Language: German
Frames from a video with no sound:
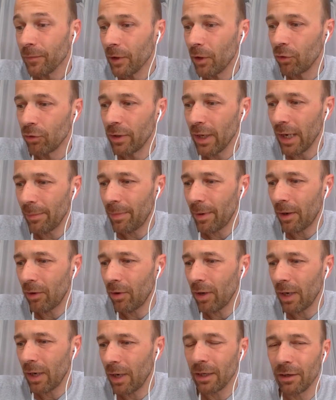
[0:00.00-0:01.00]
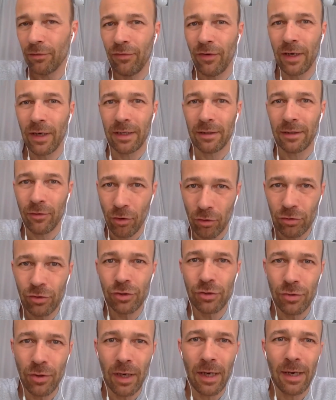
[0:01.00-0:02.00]
und habe auch angefangen, als
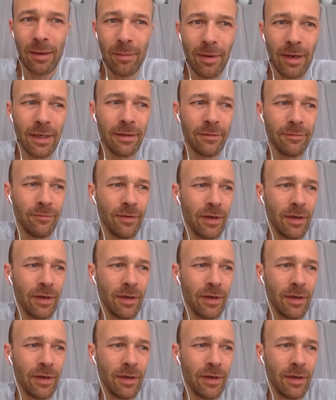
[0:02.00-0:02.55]
Coach zu arbeiten,